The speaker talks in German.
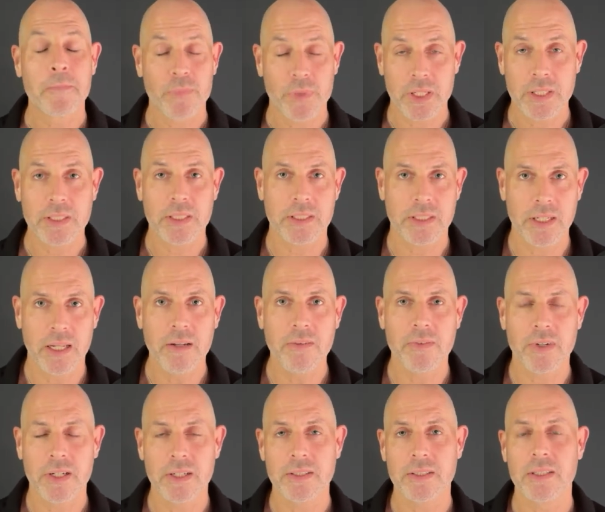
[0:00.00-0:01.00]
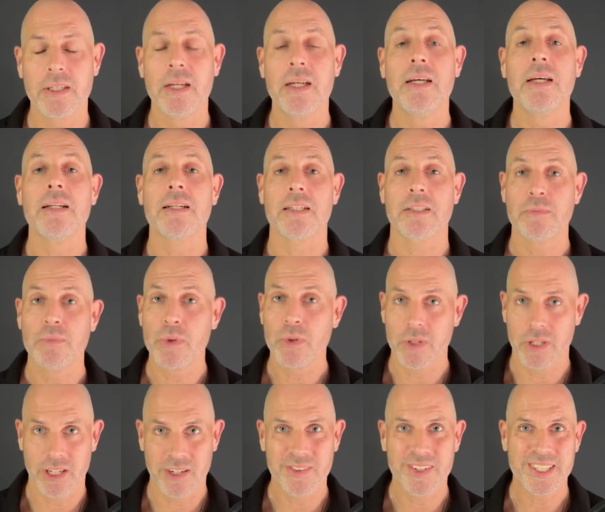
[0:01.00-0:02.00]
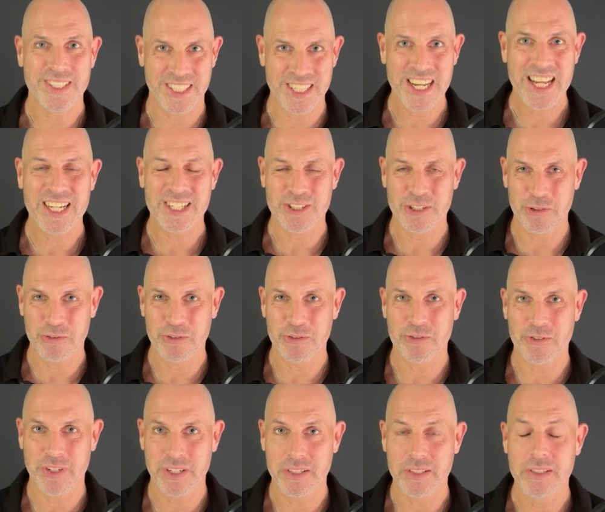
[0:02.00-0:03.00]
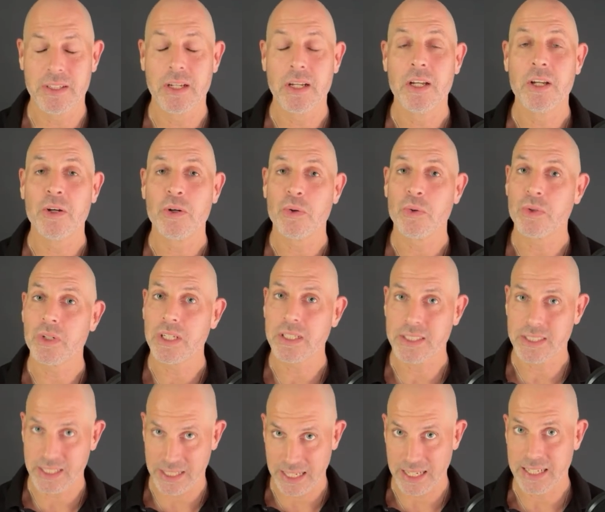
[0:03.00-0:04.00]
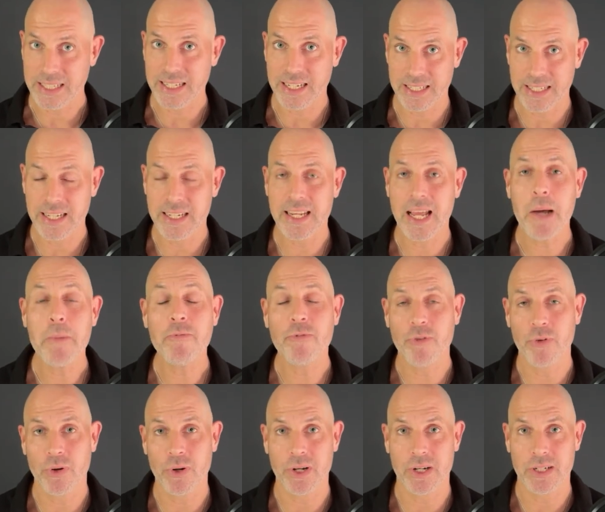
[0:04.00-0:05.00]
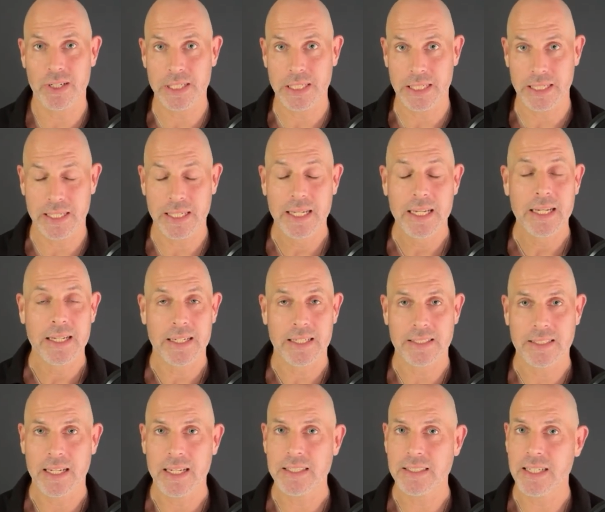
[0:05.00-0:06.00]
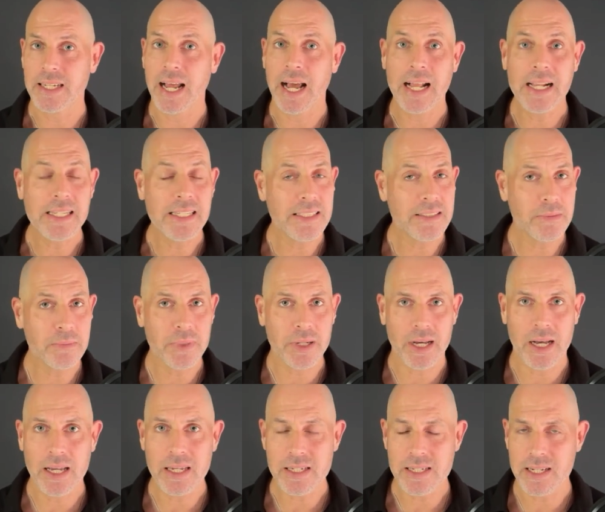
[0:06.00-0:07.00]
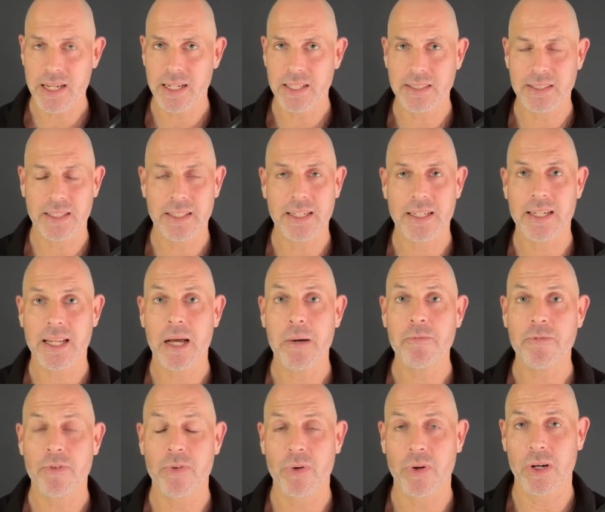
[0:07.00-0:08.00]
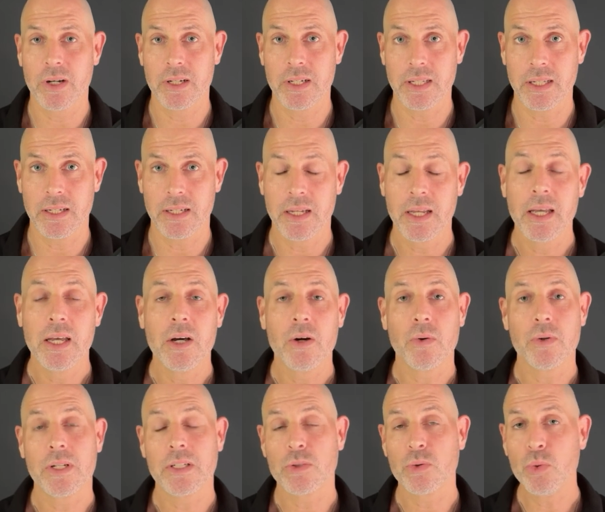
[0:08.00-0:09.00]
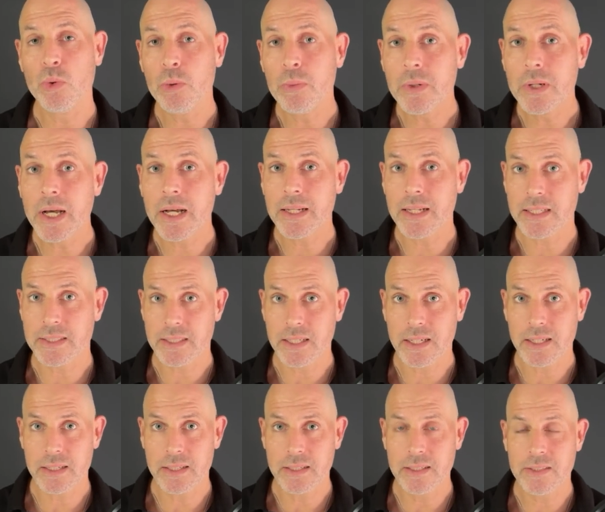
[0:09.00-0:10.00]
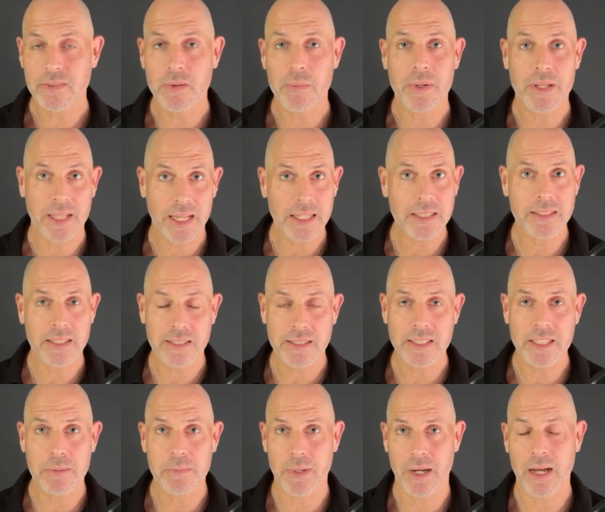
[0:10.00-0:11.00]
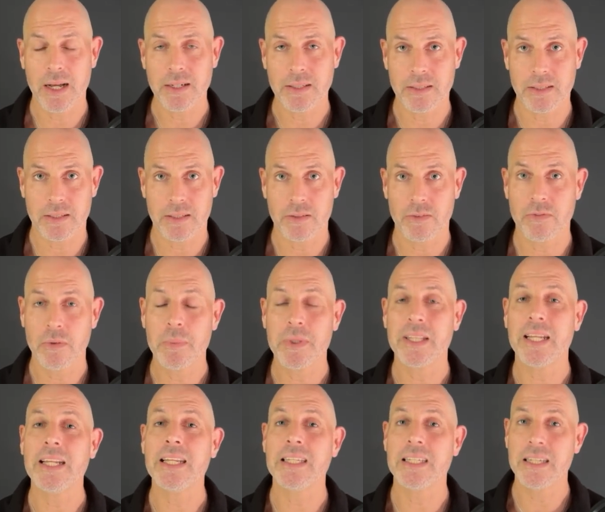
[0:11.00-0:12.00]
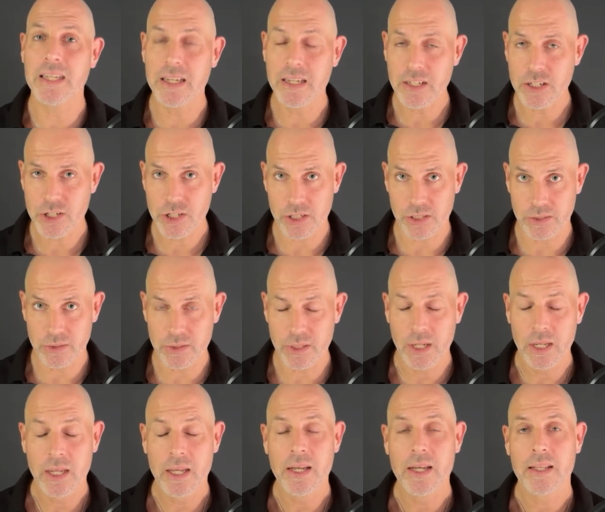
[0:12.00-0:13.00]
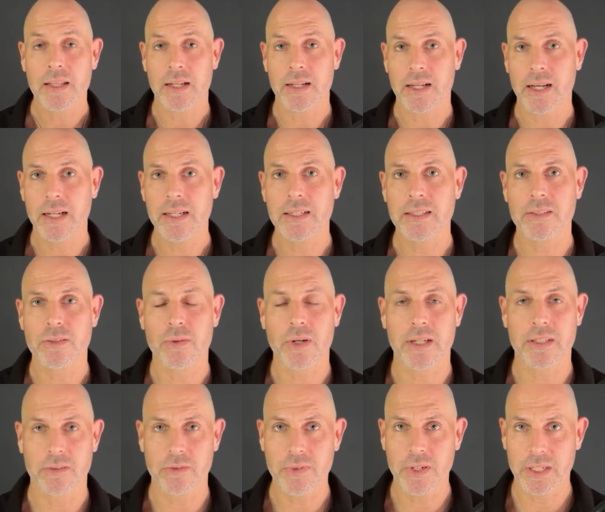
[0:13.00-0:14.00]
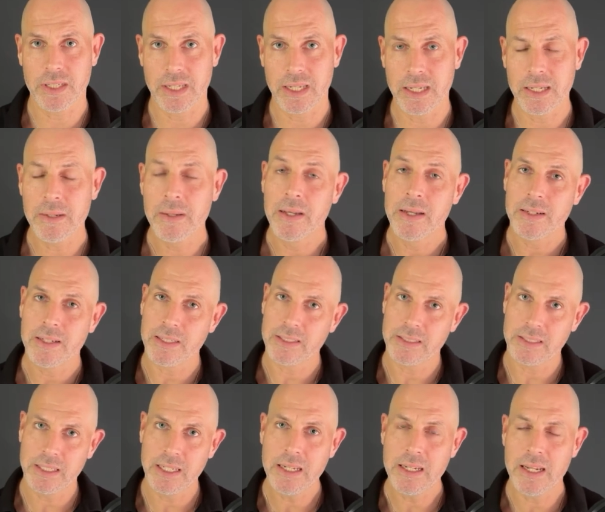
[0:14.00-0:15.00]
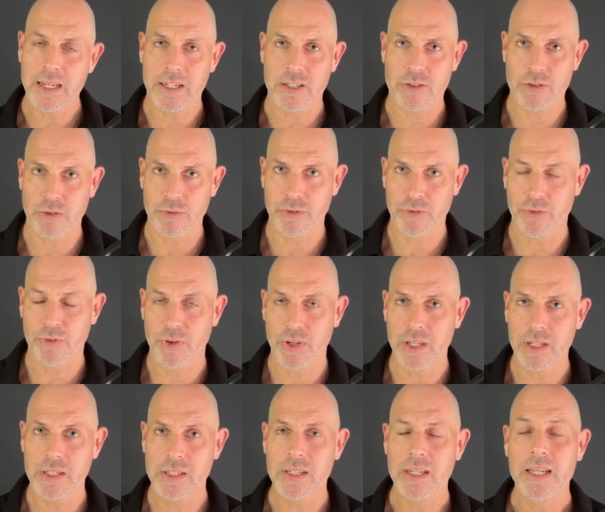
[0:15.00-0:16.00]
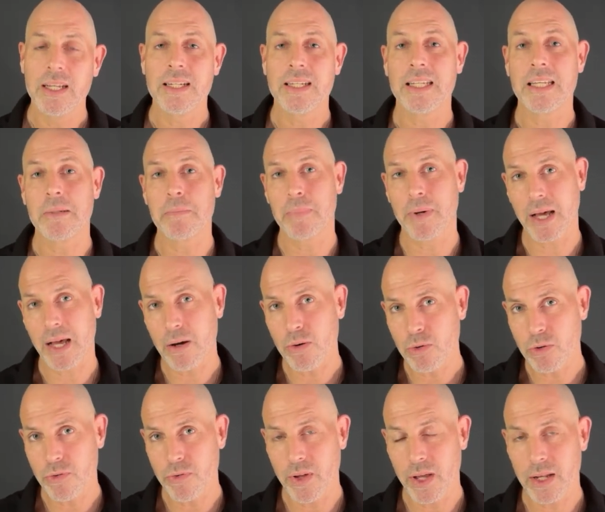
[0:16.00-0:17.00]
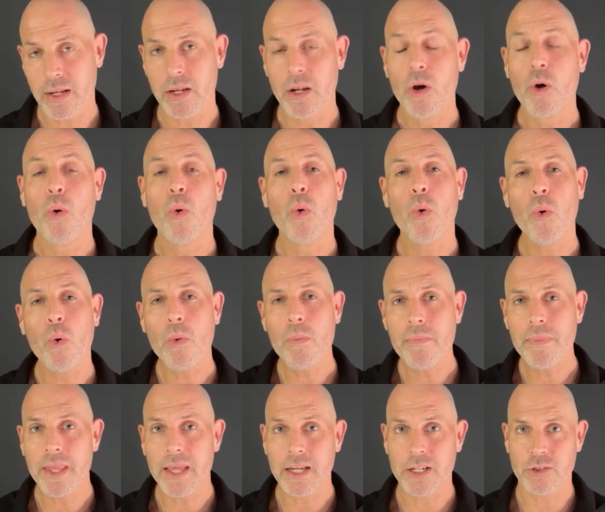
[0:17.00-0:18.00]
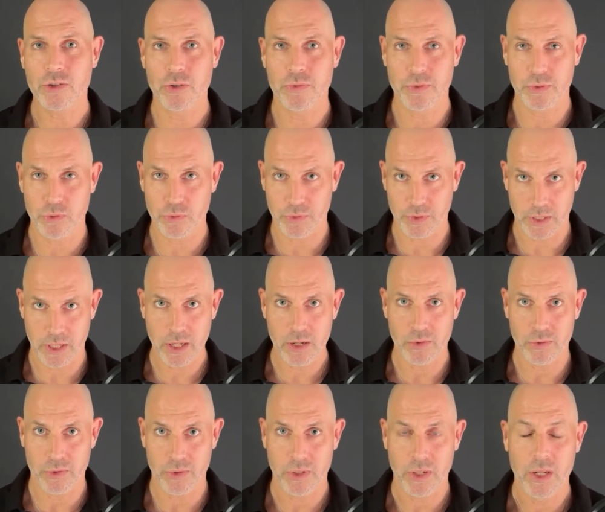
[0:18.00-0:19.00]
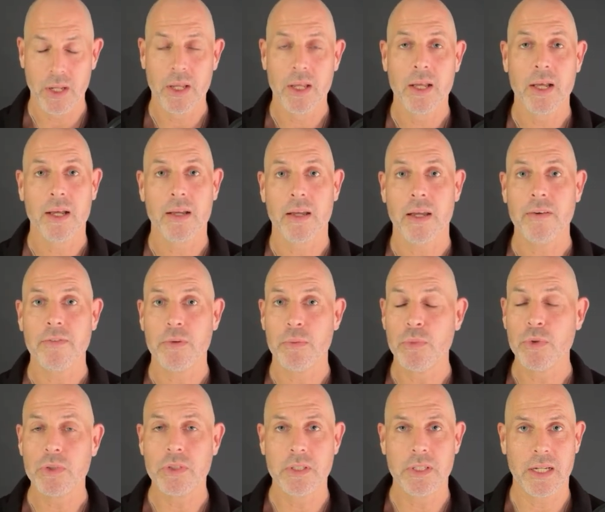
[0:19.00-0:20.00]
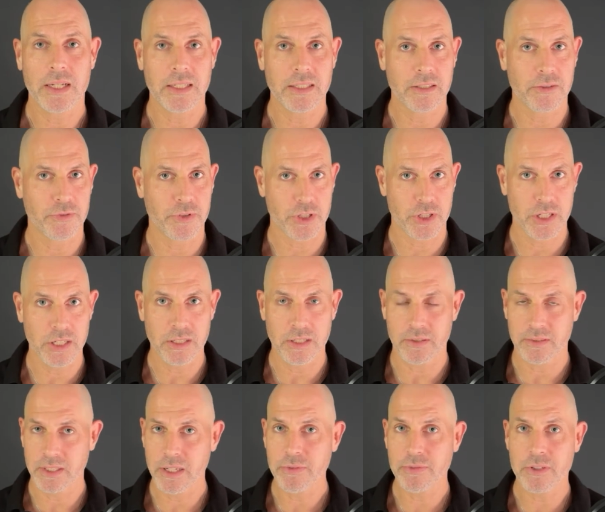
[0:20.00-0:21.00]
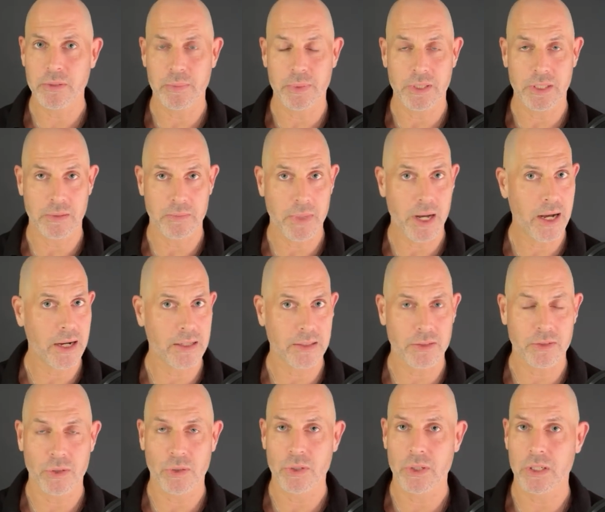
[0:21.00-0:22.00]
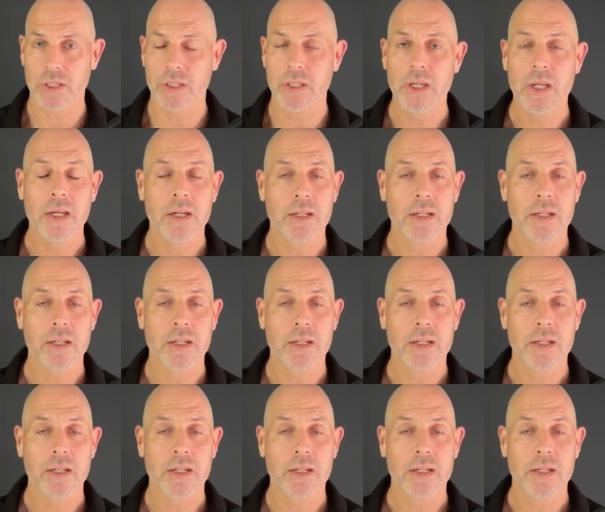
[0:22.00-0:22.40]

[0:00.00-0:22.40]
dann ist das ein Hinweis, dass möglicherweise Nährstoffe fehlen und das kann an der Darmflora liegen. Das heißt, in all diesen Bereichen kann es an der Darmflora liegen. Und das Üble an der Sache ist, wenn man das jetzt nicht beachtet und wenn man da nicht hinschaut, dann kann es sogar so weit gehen, dass die Nährstoffe fehlen, die gebraucht werden, um Nährstoffe zu verdauen. Ja, wir müssen ja diese verschiedenen Säfte bilden, Magensäure,